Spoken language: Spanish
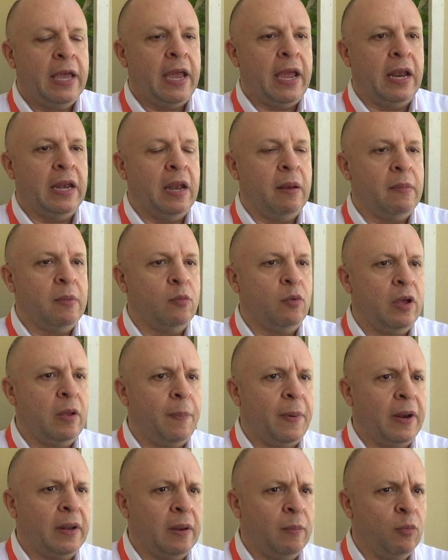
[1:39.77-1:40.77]
en el,
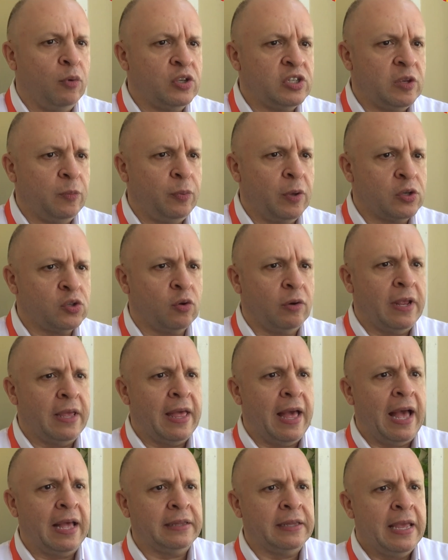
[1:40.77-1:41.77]
municipio de
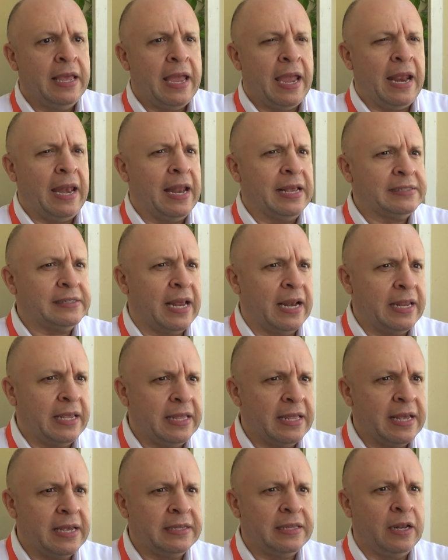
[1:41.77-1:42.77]
Soledad, en la
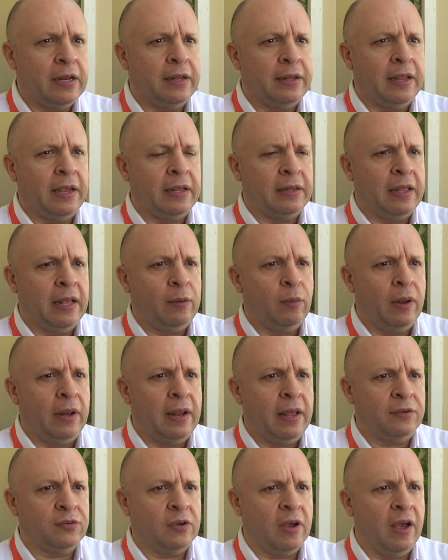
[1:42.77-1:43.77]
salida de,
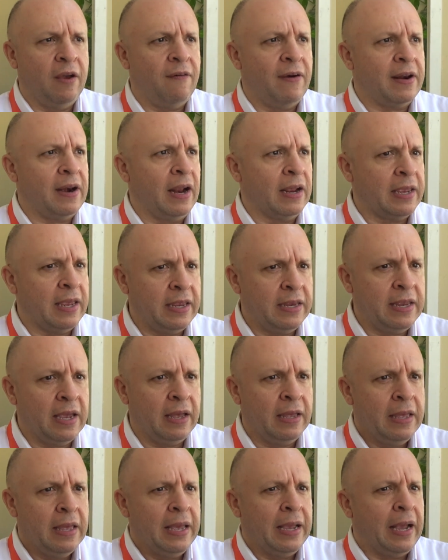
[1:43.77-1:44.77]
la ciudad de
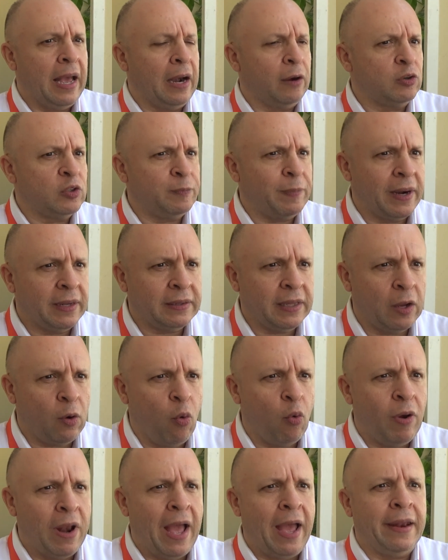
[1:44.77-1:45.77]
Barranquilla, carros
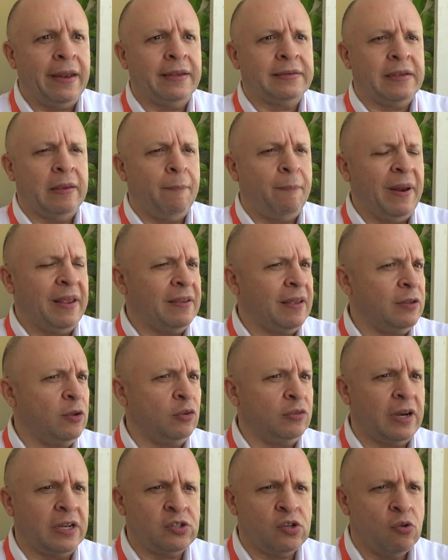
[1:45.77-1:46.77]
particulares, empresas de
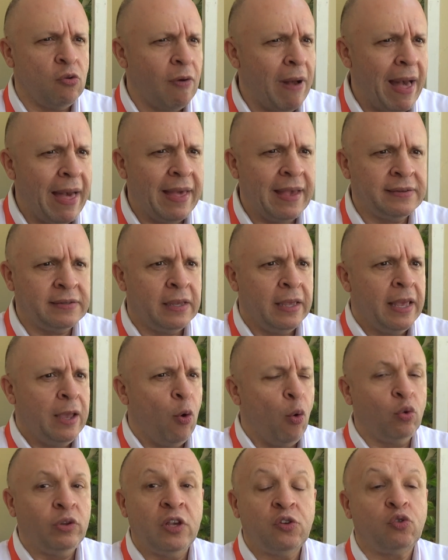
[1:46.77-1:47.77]
otras ciudades,
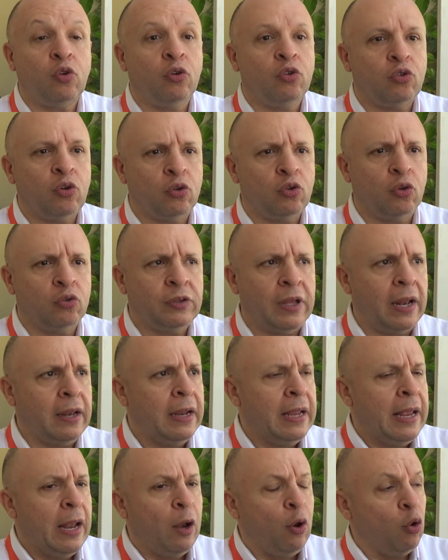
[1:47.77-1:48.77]
un descontro total.
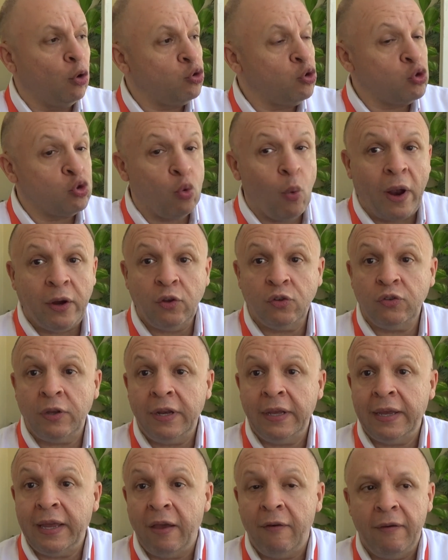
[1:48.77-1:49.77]
Los usuarios
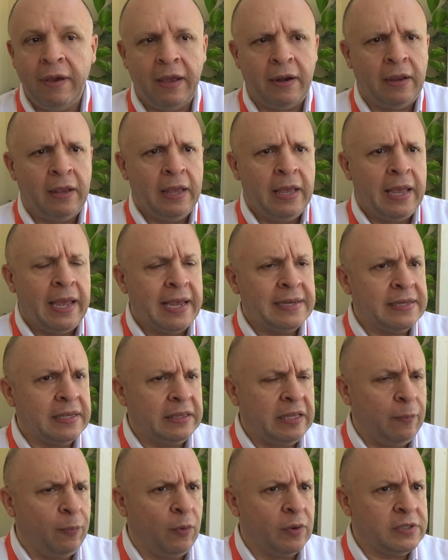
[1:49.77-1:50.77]
tienen que ver ese
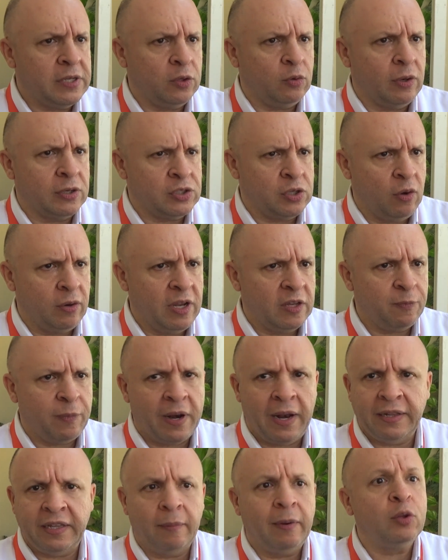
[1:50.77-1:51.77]
tipo de situaciones
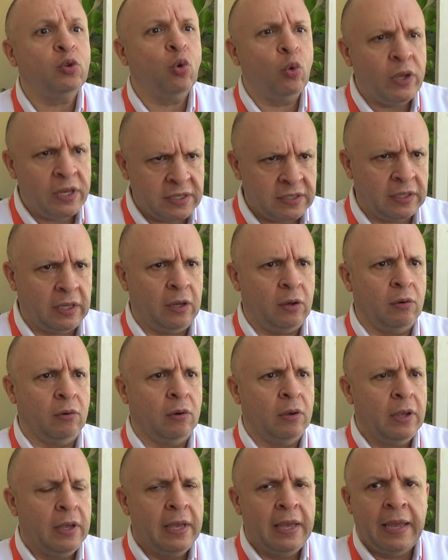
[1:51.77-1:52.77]
para el tema
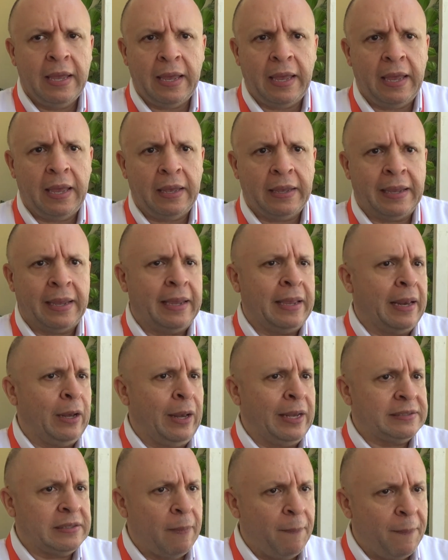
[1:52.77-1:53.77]
turístico. Eh,
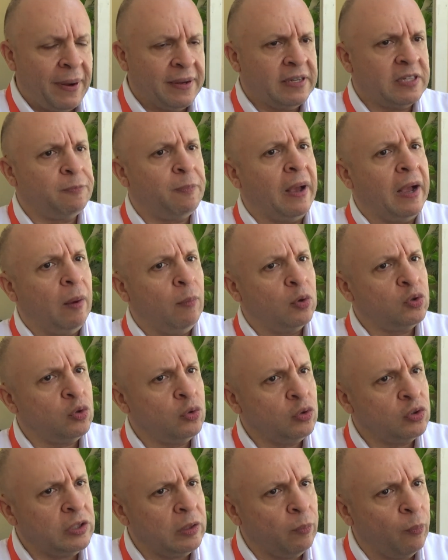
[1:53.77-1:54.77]
las empresas pagamos
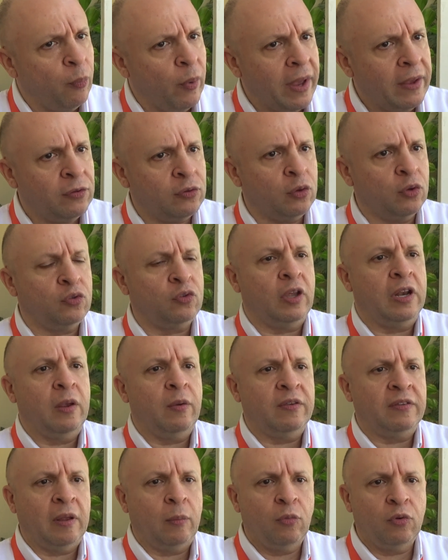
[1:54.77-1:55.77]
unos impuestos,
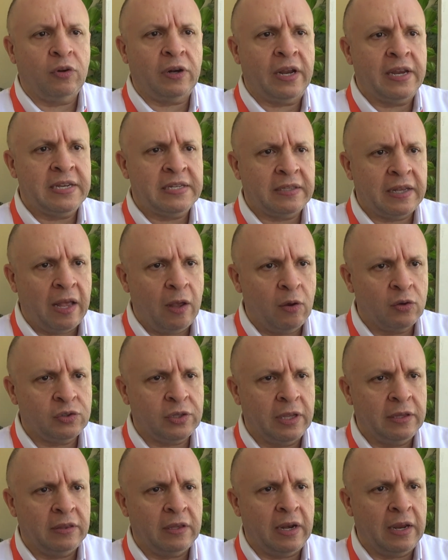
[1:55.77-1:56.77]
estamos registrados
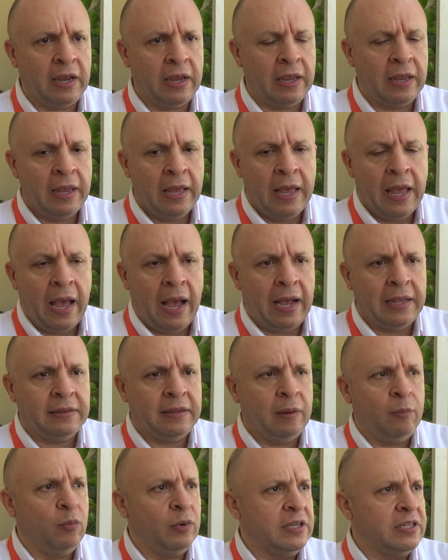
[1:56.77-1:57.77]
ante,
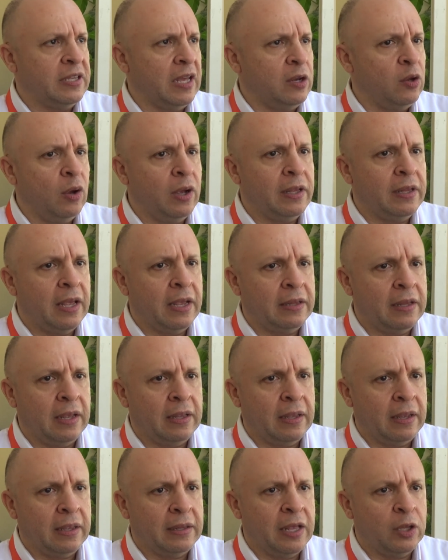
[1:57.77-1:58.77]
el Ministerio
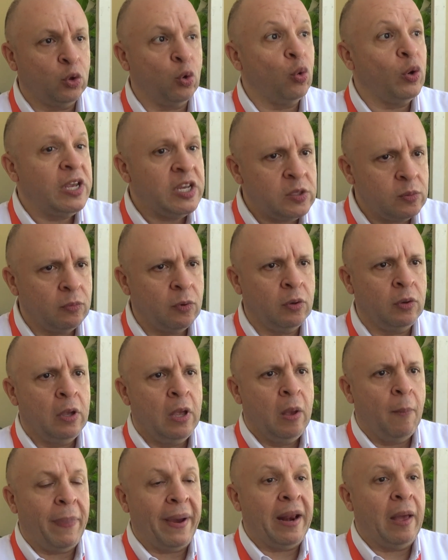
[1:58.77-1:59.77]
de Turismo
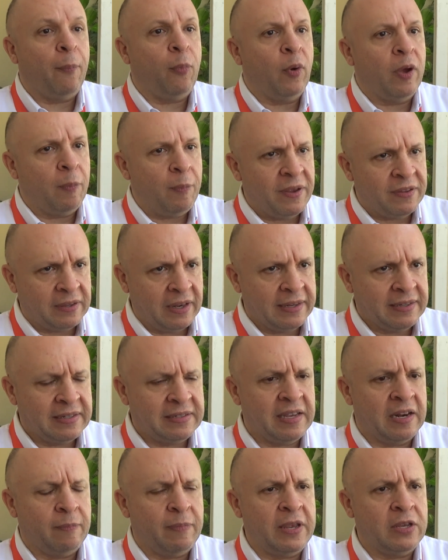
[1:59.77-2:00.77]
para poder prestar ese
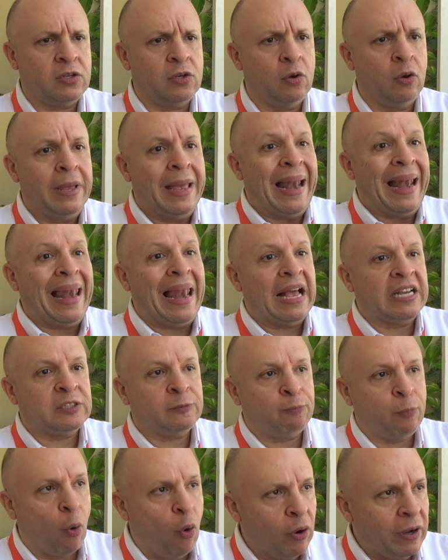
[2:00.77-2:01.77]
servicio, las
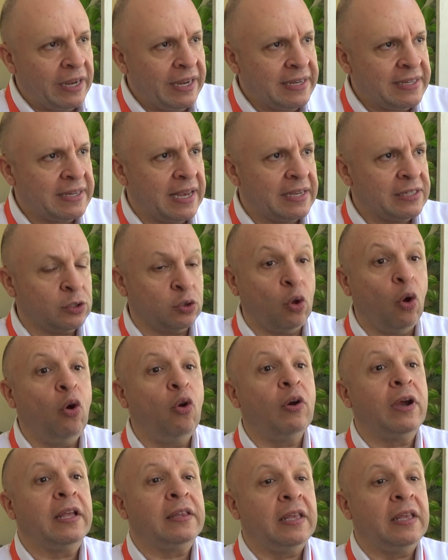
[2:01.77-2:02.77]
pólizas, todo
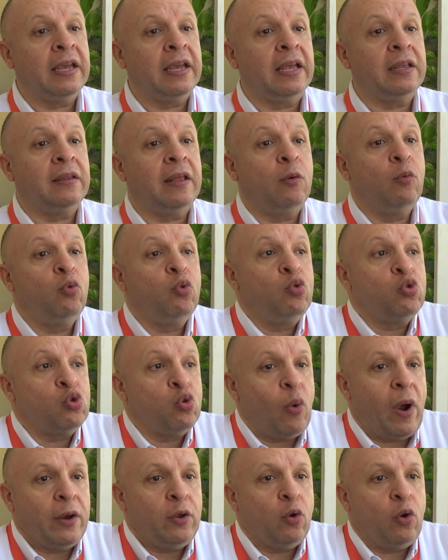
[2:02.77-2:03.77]
lo que que tener un
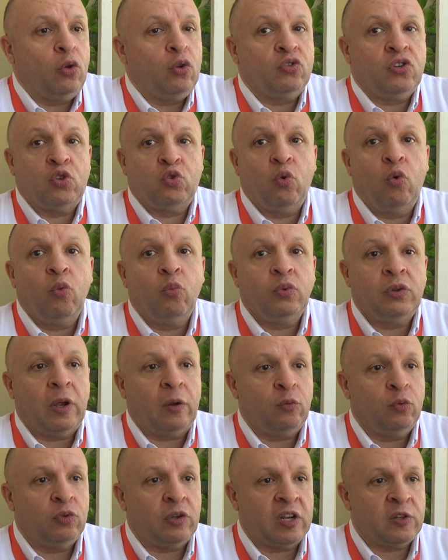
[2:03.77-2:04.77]
usuario cuando se sube un,
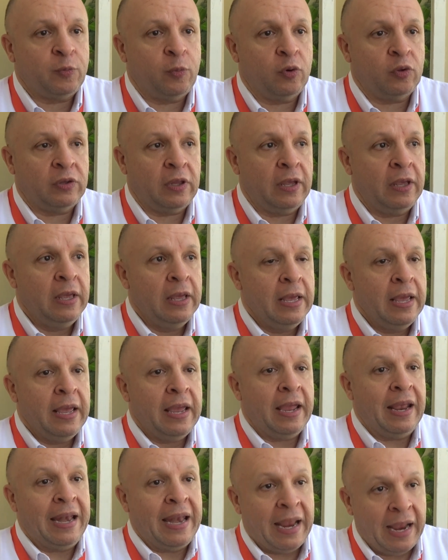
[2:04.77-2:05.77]
un transporte
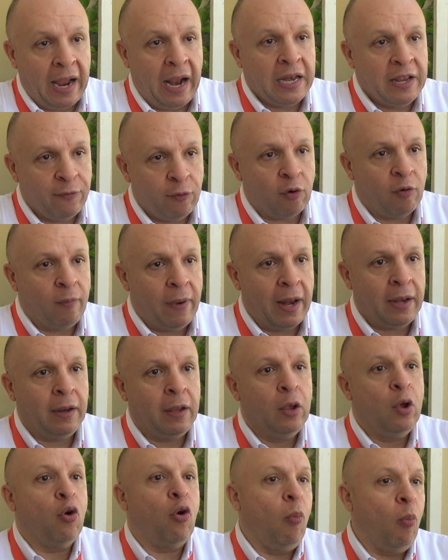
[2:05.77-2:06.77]
eh, legal y formal
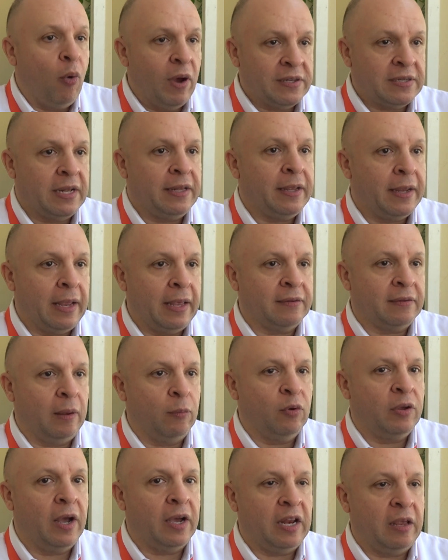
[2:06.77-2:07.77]
como es el que
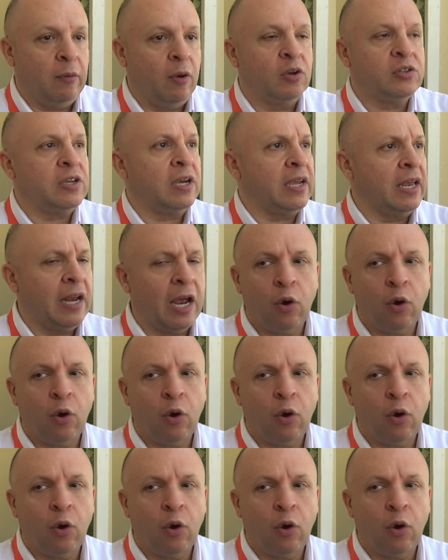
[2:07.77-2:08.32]
estamos agremiados aquí en